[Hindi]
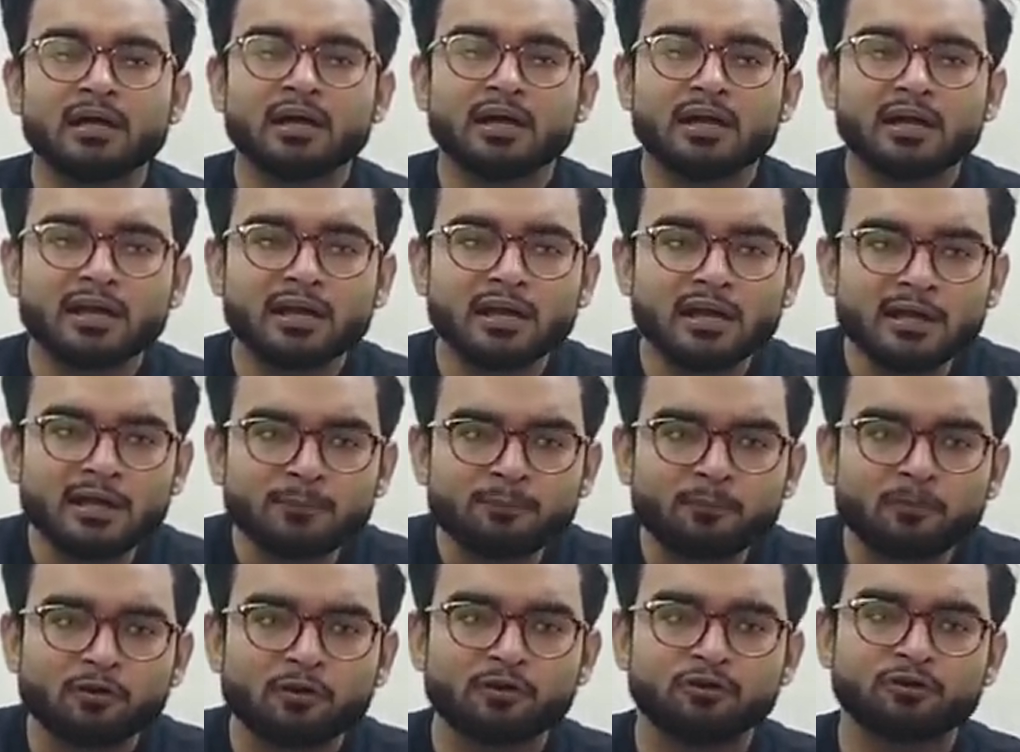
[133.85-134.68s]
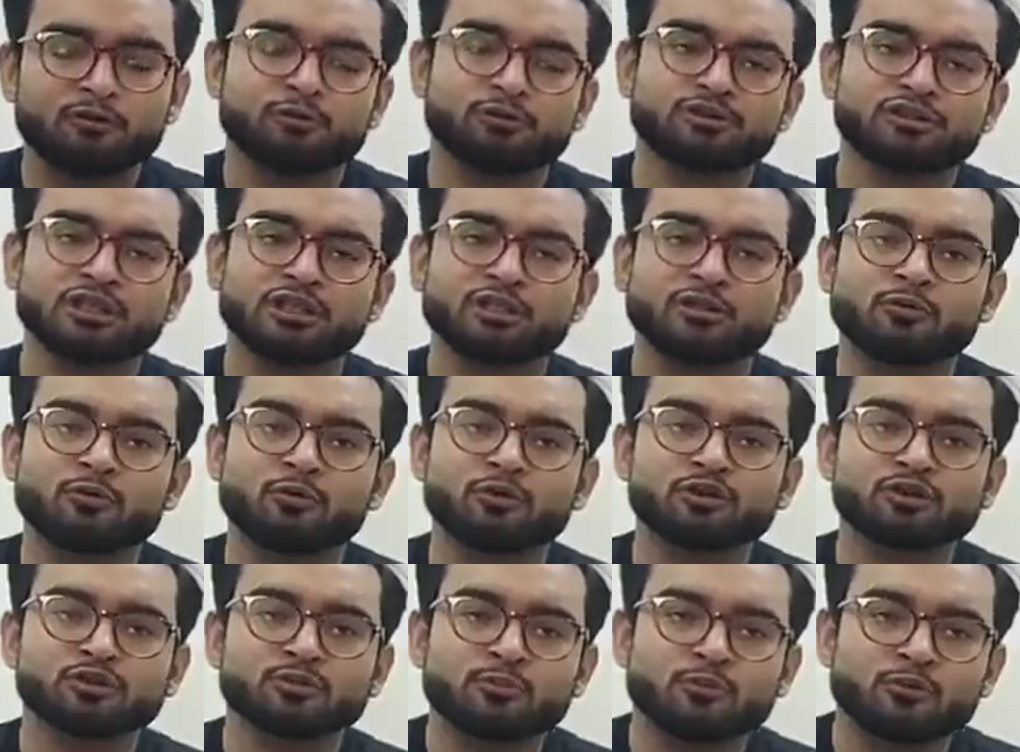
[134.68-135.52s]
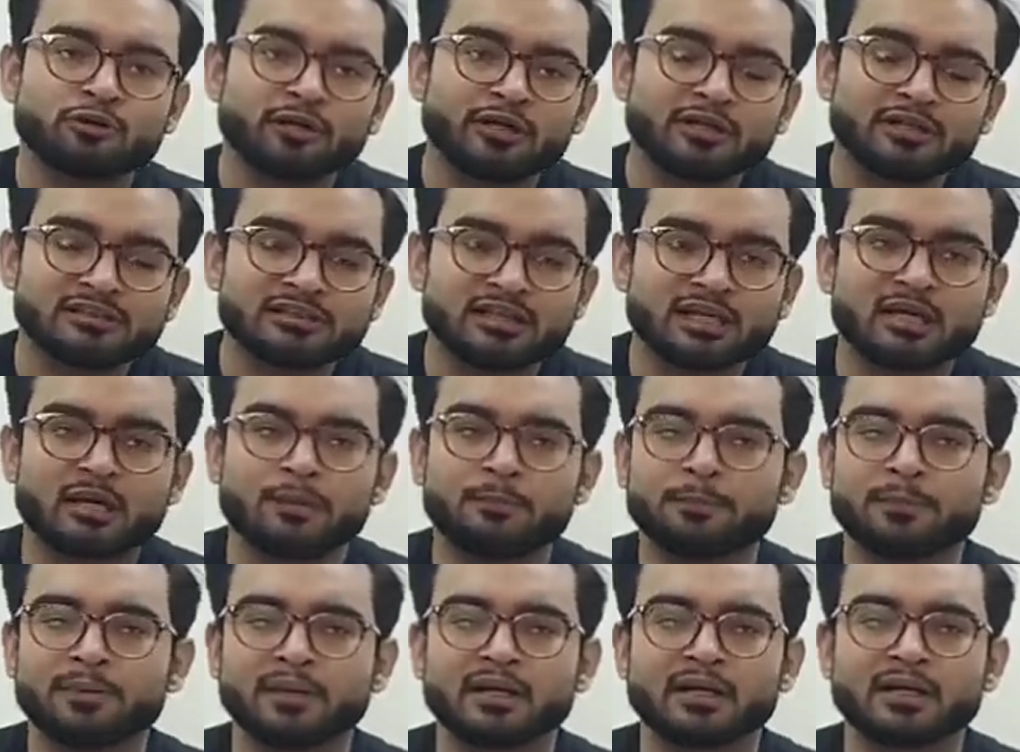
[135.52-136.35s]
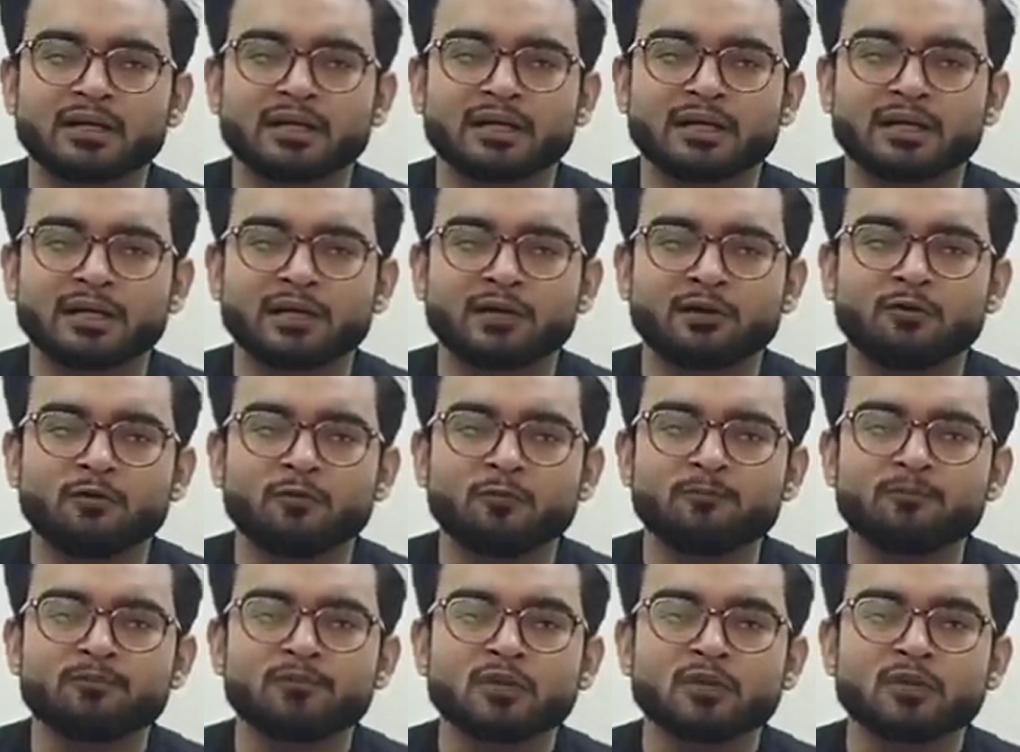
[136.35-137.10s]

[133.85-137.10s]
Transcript: एयर पोल्यूशन को स्मोकिंग से कंपेयर कर रहे हो